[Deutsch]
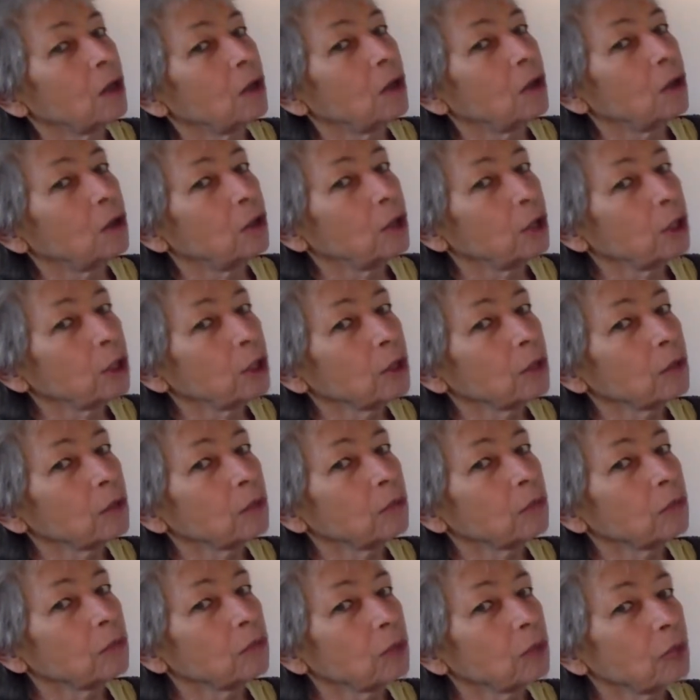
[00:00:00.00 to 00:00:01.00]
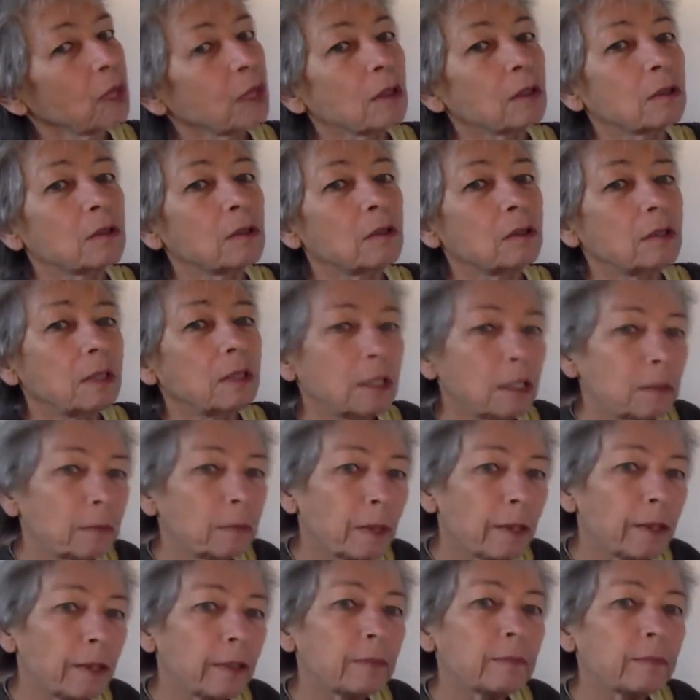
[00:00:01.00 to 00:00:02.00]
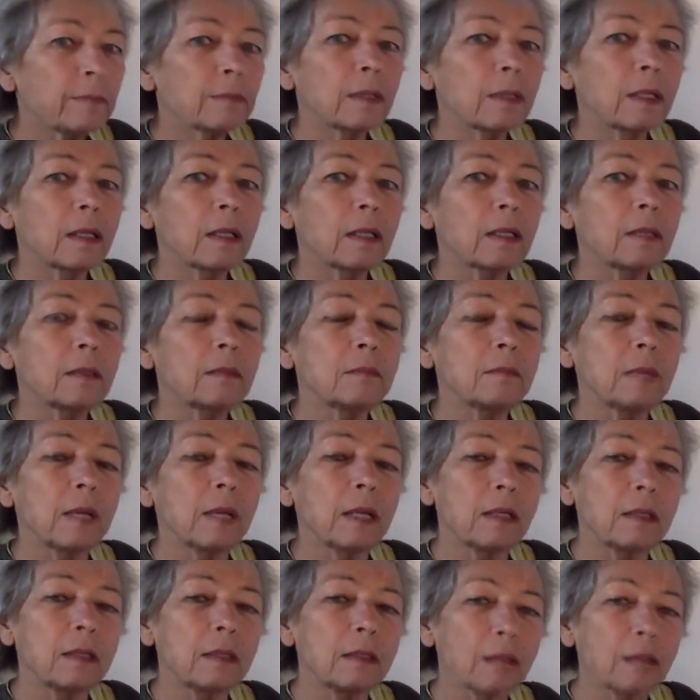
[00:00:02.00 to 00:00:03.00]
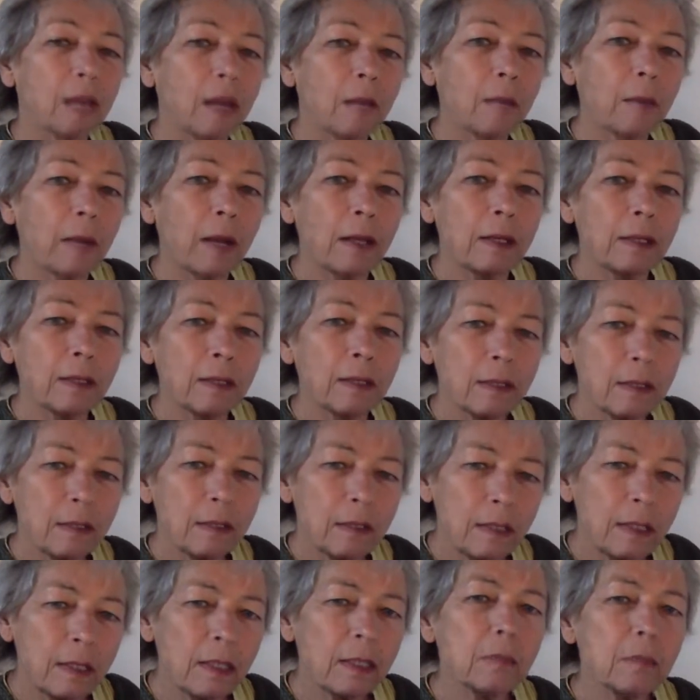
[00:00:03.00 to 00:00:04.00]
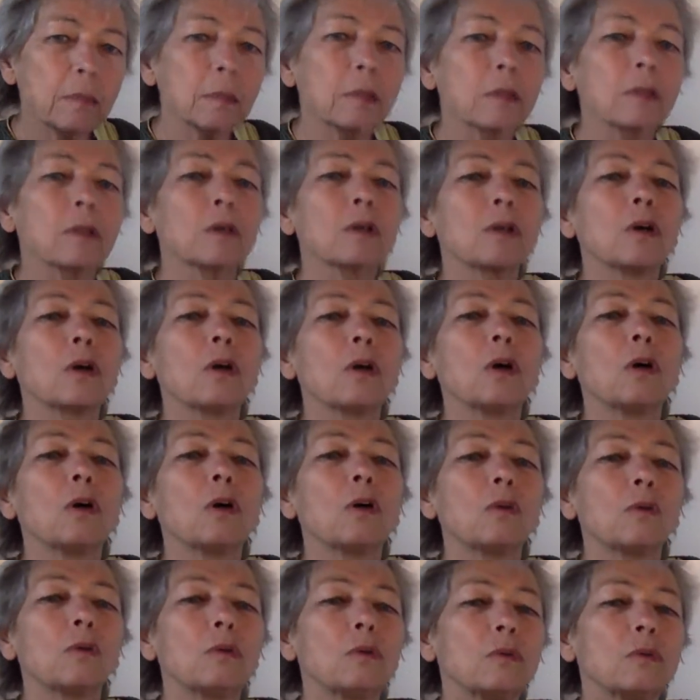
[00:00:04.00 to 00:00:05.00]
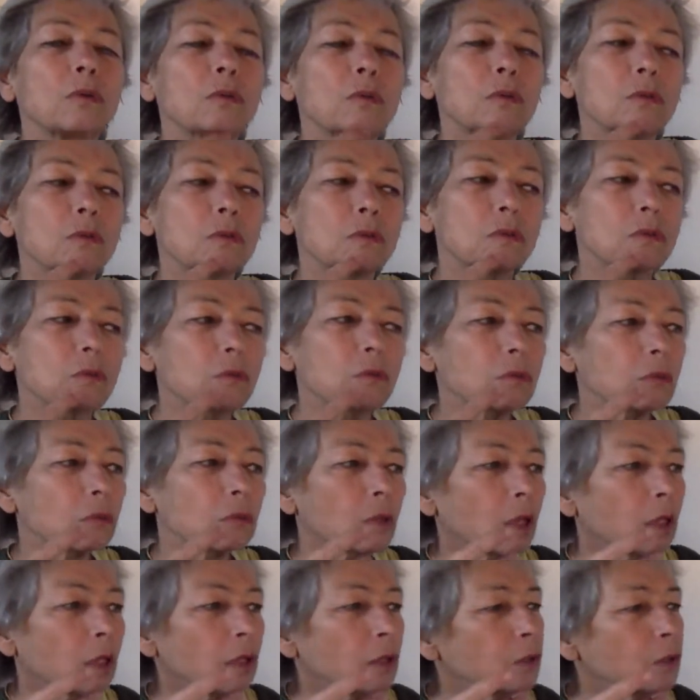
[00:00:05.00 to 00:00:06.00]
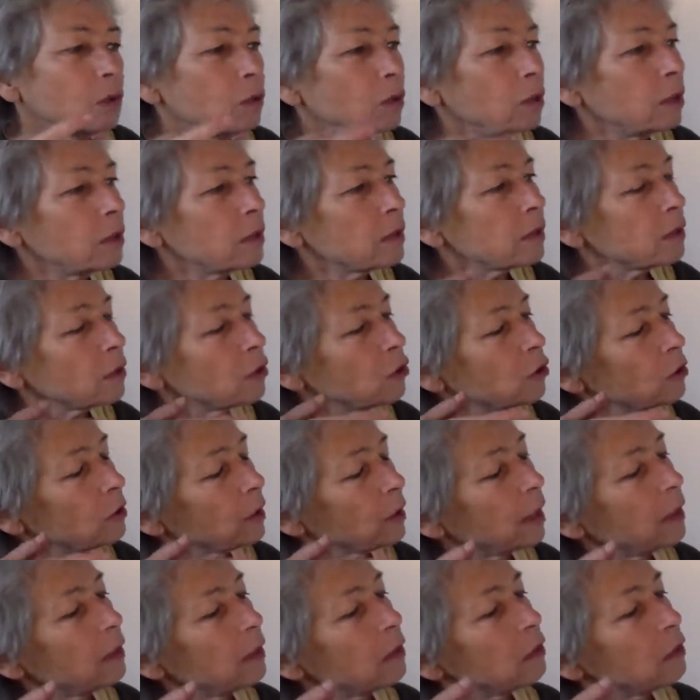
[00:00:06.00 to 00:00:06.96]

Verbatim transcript: Ich dachte lieber an meine damalige Liebe und an Julies Gestalt